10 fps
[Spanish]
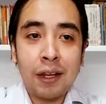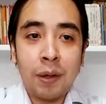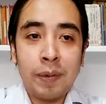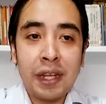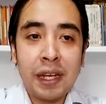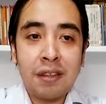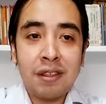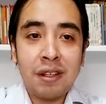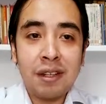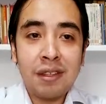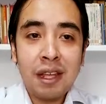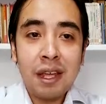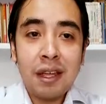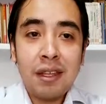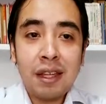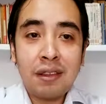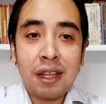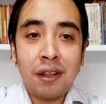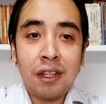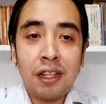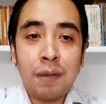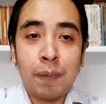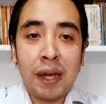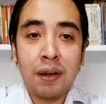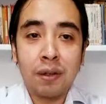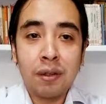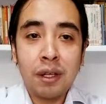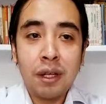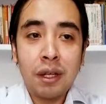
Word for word: de comunicaciones y estado de disparos,